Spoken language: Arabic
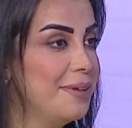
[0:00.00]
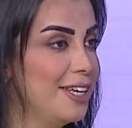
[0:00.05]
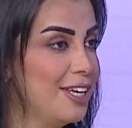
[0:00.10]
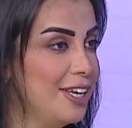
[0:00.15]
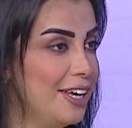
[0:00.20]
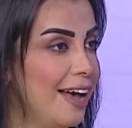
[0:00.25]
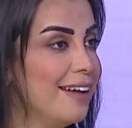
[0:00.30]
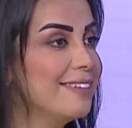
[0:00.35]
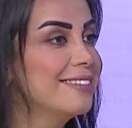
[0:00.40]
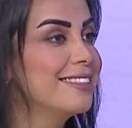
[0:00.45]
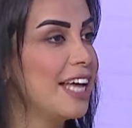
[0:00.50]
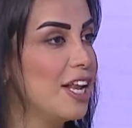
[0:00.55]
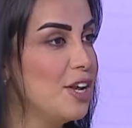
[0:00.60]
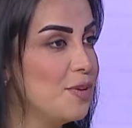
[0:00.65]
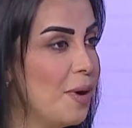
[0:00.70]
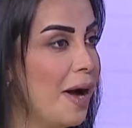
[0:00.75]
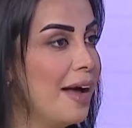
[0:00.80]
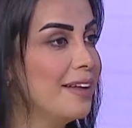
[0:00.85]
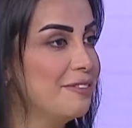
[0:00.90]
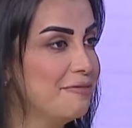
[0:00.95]
يحط
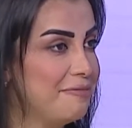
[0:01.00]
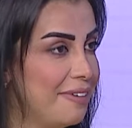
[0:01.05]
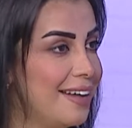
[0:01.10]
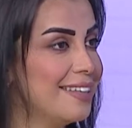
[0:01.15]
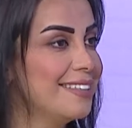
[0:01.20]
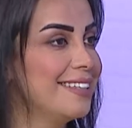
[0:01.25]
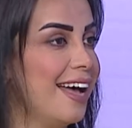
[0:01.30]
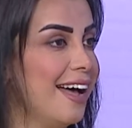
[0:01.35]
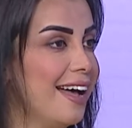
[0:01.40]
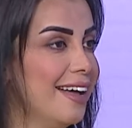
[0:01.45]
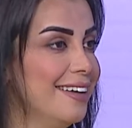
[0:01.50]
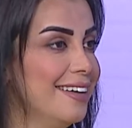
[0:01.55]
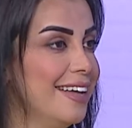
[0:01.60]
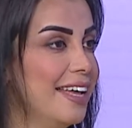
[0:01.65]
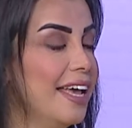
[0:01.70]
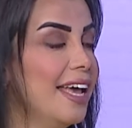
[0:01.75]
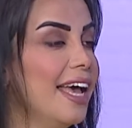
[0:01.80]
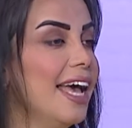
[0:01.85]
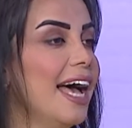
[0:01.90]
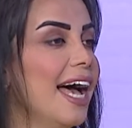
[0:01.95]
الوان فاتحه
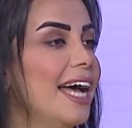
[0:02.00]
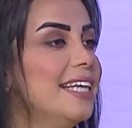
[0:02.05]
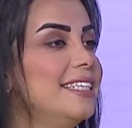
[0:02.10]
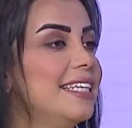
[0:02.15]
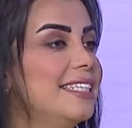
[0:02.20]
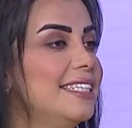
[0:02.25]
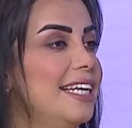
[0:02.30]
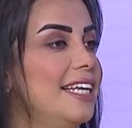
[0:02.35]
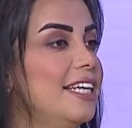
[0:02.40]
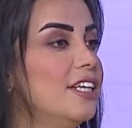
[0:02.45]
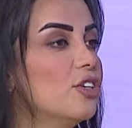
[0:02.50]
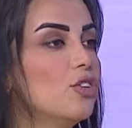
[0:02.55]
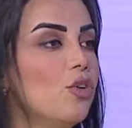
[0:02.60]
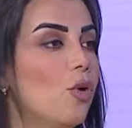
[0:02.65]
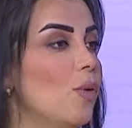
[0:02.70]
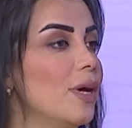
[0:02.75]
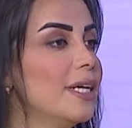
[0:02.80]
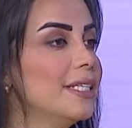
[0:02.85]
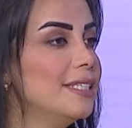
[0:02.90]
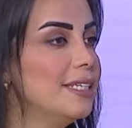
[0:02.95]
هذا دليل انه
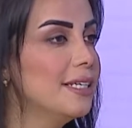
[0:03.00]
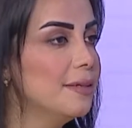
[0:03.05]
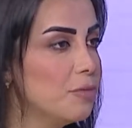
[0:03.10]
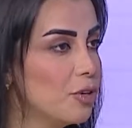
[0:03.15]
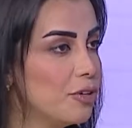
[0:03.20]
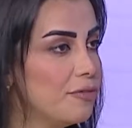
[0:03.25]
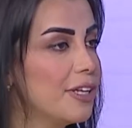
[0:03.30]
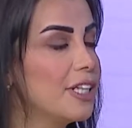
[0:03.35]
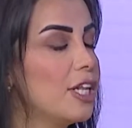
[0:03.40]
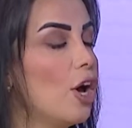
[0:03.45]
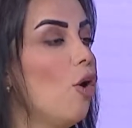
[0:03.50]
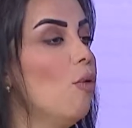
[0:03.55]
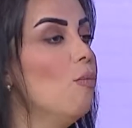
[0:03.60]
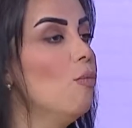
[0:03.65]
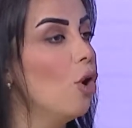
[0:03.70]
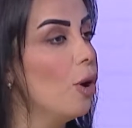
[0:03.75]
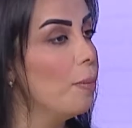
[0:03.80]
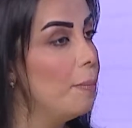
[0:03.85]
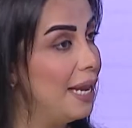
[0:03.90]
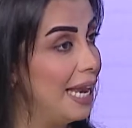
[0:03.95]
هو كثير منفتح
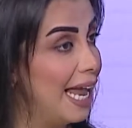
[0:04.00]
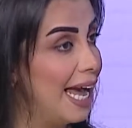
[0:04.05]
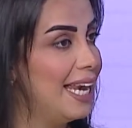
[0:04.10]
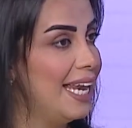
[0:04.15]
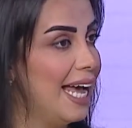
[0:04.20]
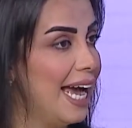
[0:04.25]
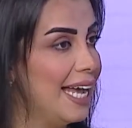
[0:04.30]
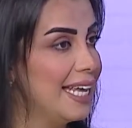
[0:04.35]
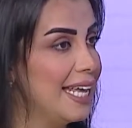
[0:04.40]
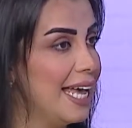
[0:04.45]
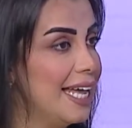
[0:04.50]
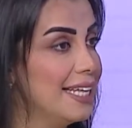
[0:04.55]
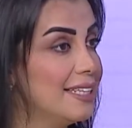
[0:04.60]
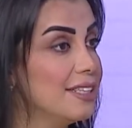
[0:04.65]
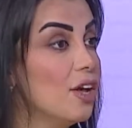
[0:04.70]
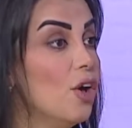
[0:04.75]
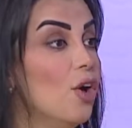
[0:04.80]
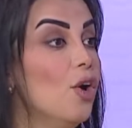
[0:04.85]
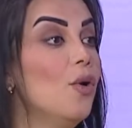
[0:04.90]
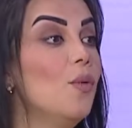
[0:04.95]
ومقبل على الحياه
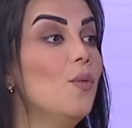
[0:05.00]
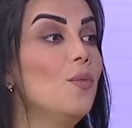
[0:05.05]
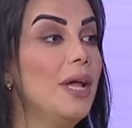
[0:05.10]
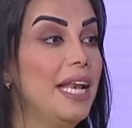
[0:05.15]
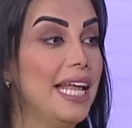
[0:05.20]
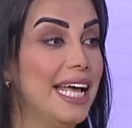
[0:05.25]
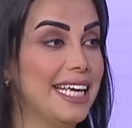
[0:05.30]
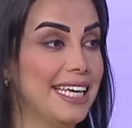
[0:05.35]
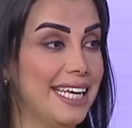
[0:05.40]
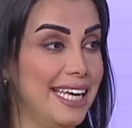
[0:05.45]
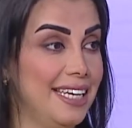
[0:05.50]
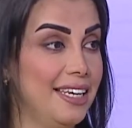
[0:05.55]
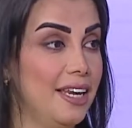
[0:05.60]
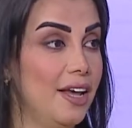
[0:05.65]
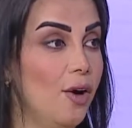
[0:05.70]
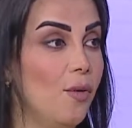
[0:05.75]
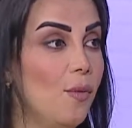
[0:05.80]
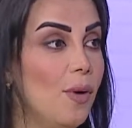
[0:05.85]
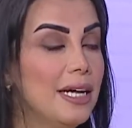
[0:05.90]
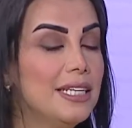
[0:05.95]
ولكن
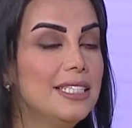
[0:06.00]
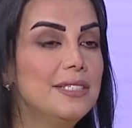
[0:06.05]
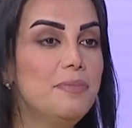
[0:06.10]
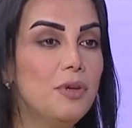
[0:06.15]
وقت